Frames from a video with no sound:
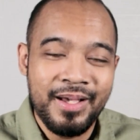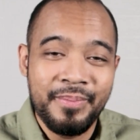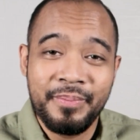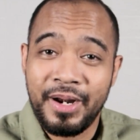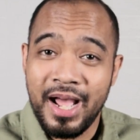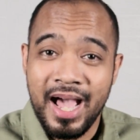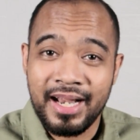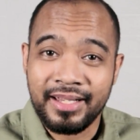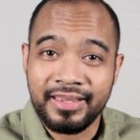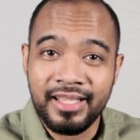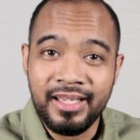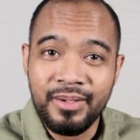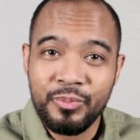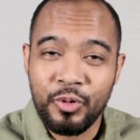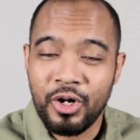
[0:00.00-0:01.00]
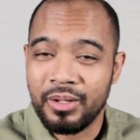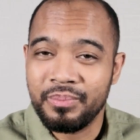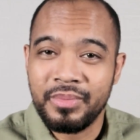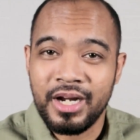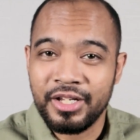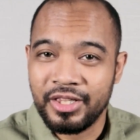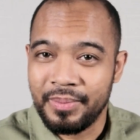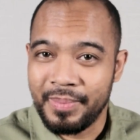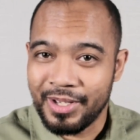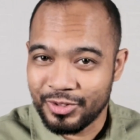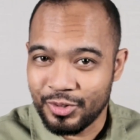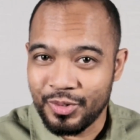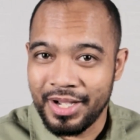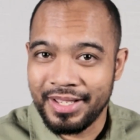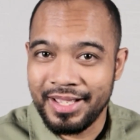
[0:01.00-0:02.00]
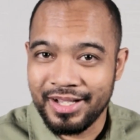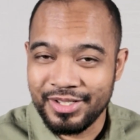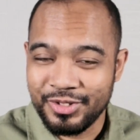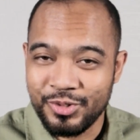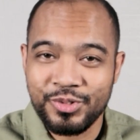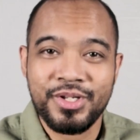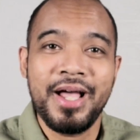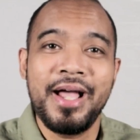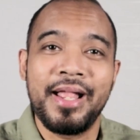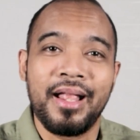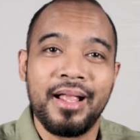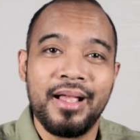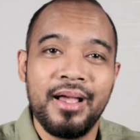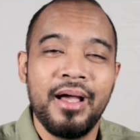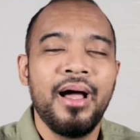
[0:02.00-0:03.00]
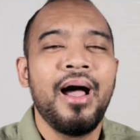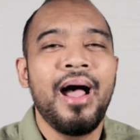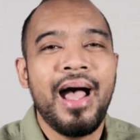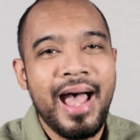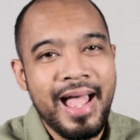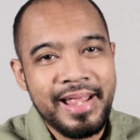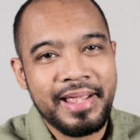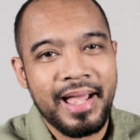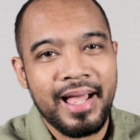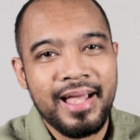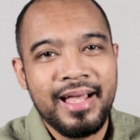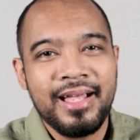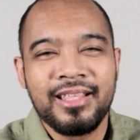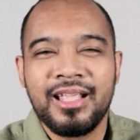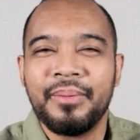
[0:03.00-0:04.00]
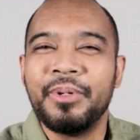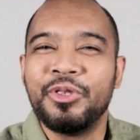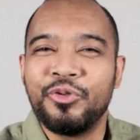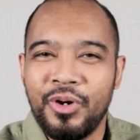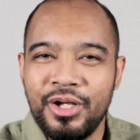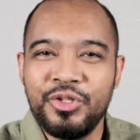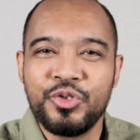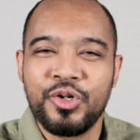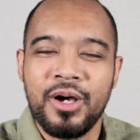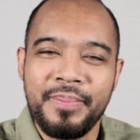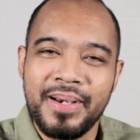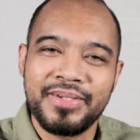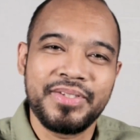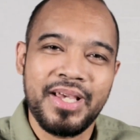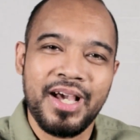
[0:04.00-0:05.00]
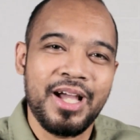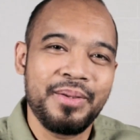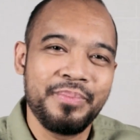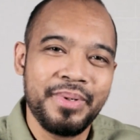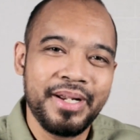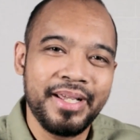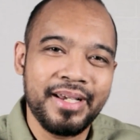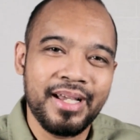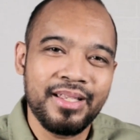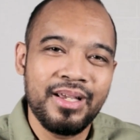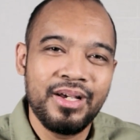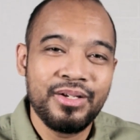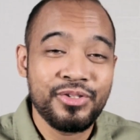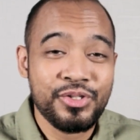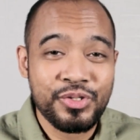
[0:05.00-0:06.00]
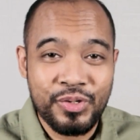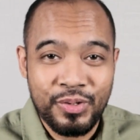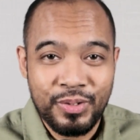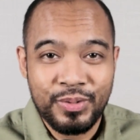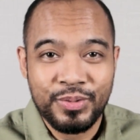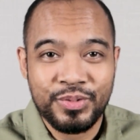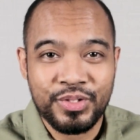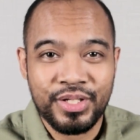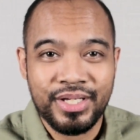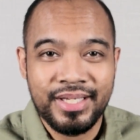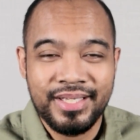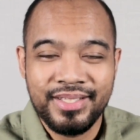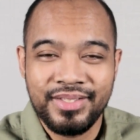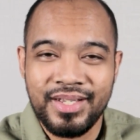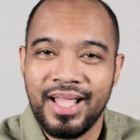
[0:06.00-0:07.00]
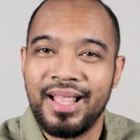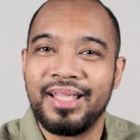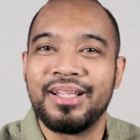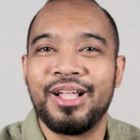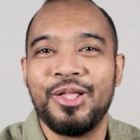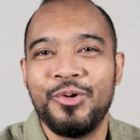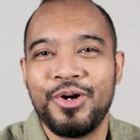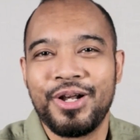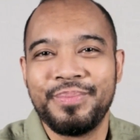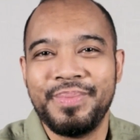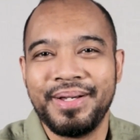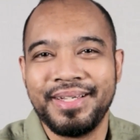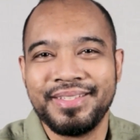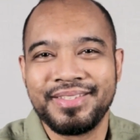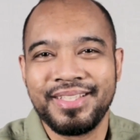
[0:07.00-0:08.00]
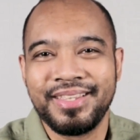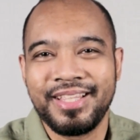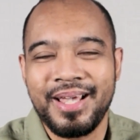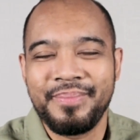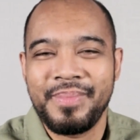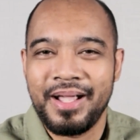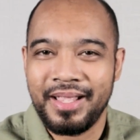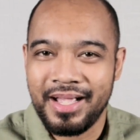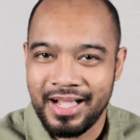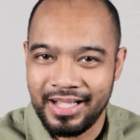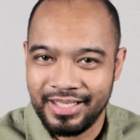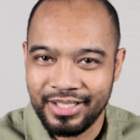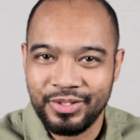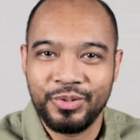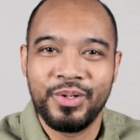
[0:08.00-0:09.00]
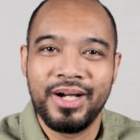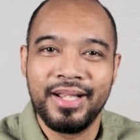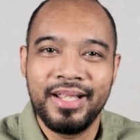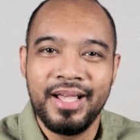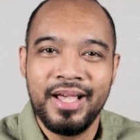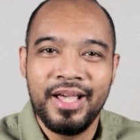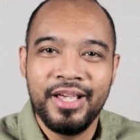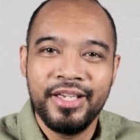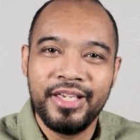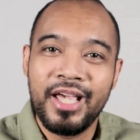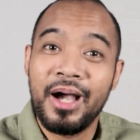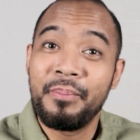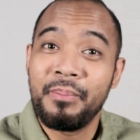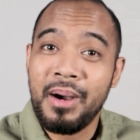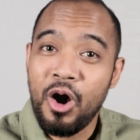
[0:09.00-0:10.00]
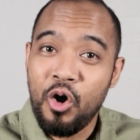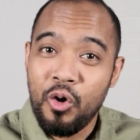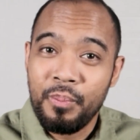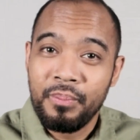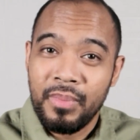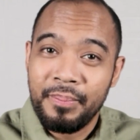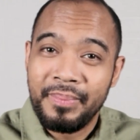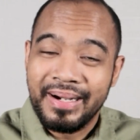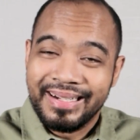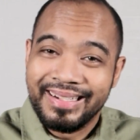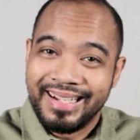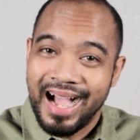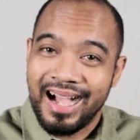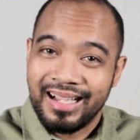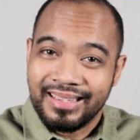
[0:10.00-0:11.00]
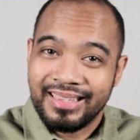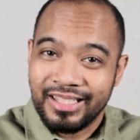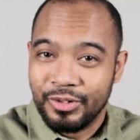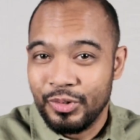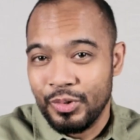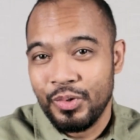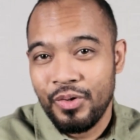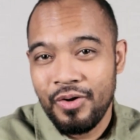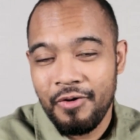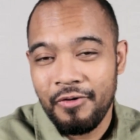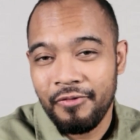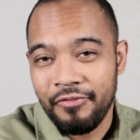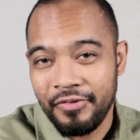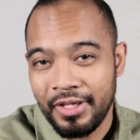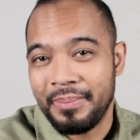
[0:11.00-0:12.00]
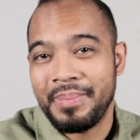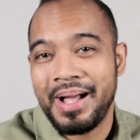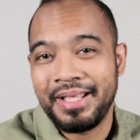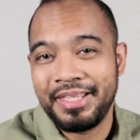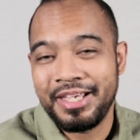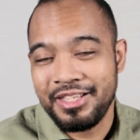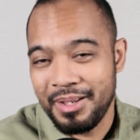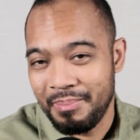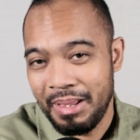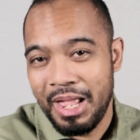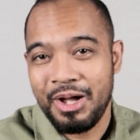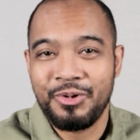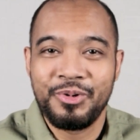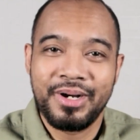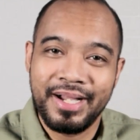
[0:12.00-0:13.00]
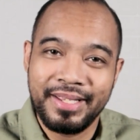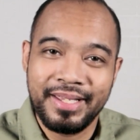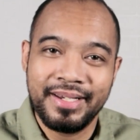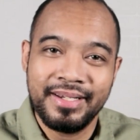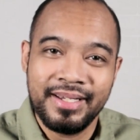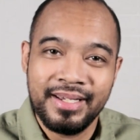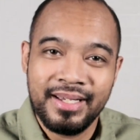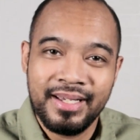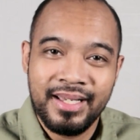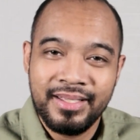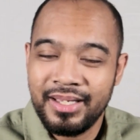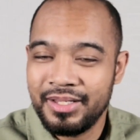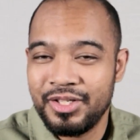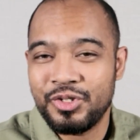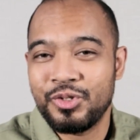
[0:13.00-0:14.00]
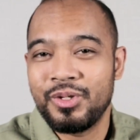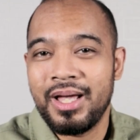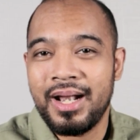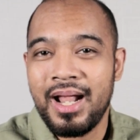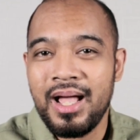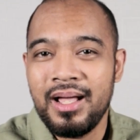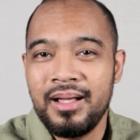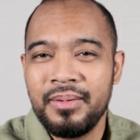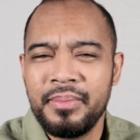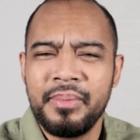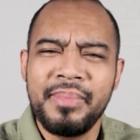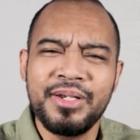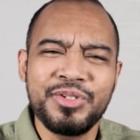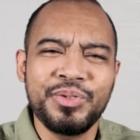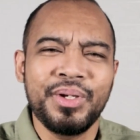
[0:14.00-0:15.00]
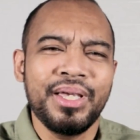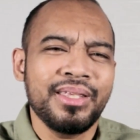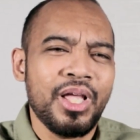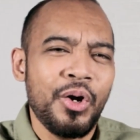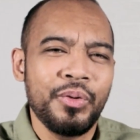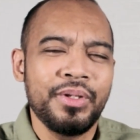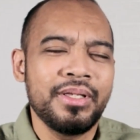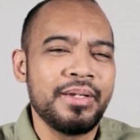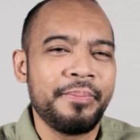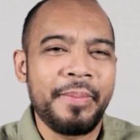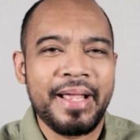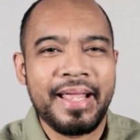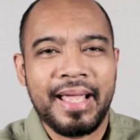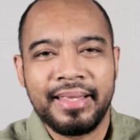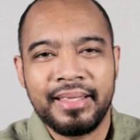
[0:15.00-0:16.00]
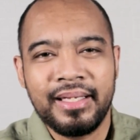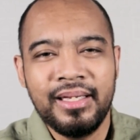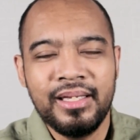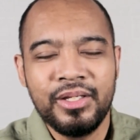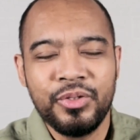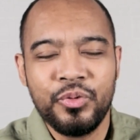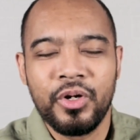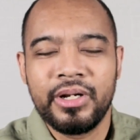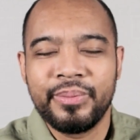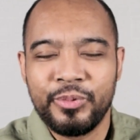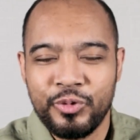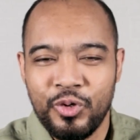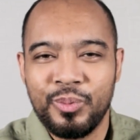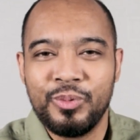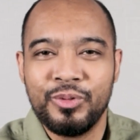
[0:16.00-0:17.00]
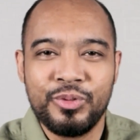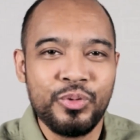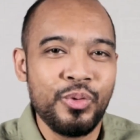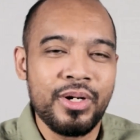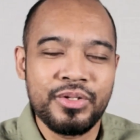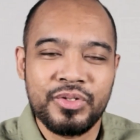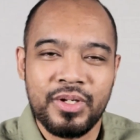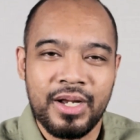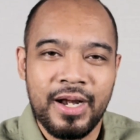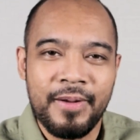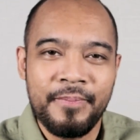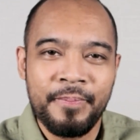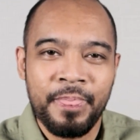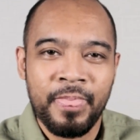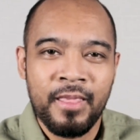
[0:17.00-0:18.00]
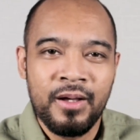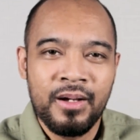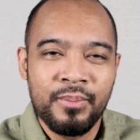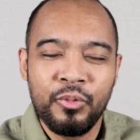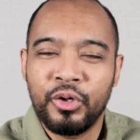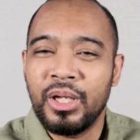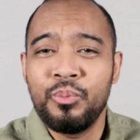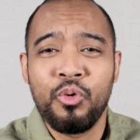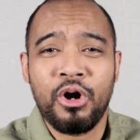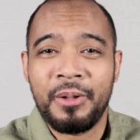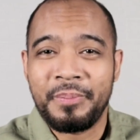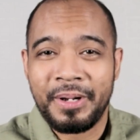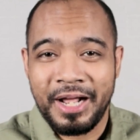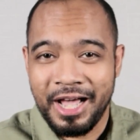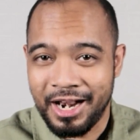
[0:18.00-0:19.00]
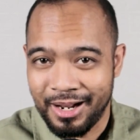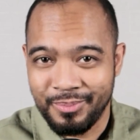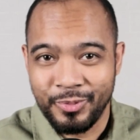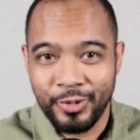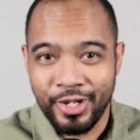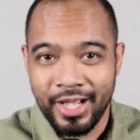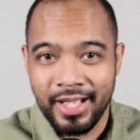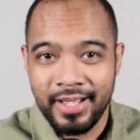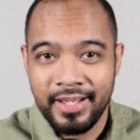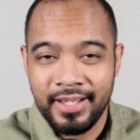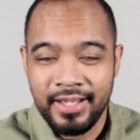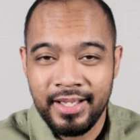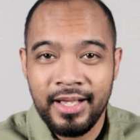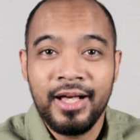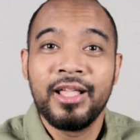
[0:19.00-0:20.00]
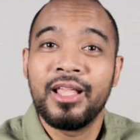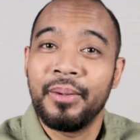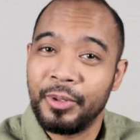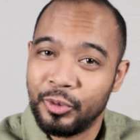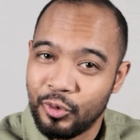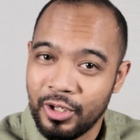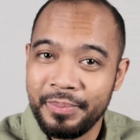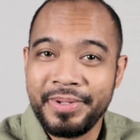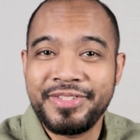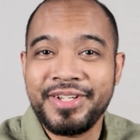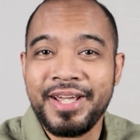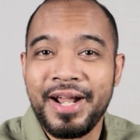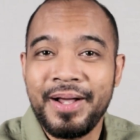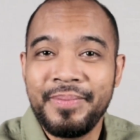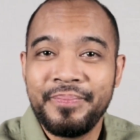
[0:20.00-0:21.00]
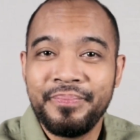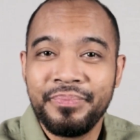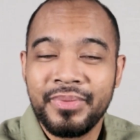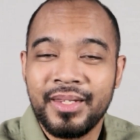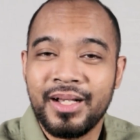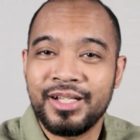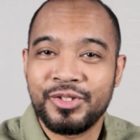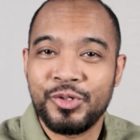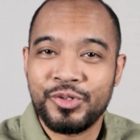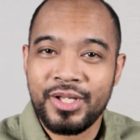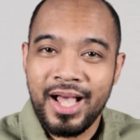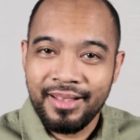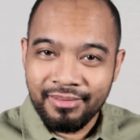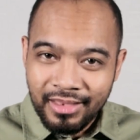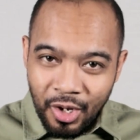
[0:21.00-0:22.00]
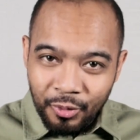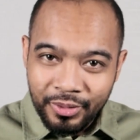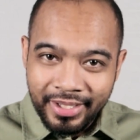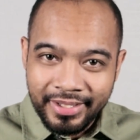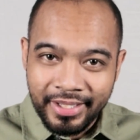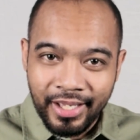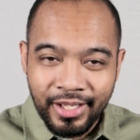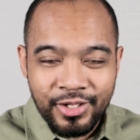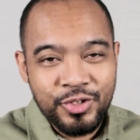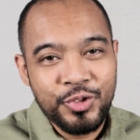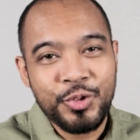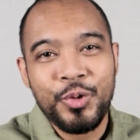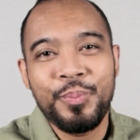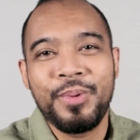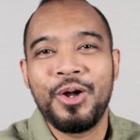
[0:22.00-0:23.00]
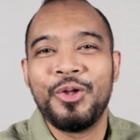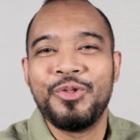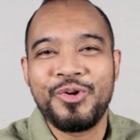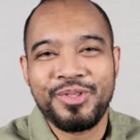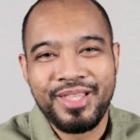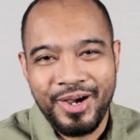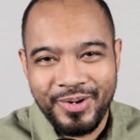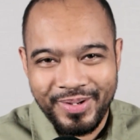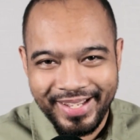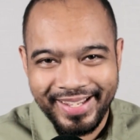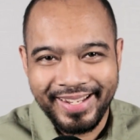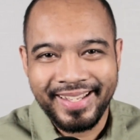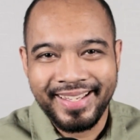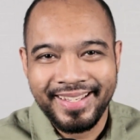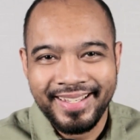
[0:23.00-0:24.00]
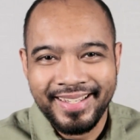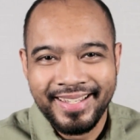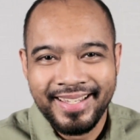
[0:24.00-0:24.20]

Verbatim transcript: Berarti bukan berarti besok nggak ada kesusahan. Ada, tapi Tuhan juga pasti akan berikan solusi jalan keluar bagi setiap anak-anak Tuhan yang mau memegang teguh firmanya dan melakukannya. Jadi saudara, memasuki tahun depan nanti 2022 saudara, mungkin bukan perkara mudah. Tapi Tuhan bicara, kesusahan tahun ini cukuplah untuk tahun ini.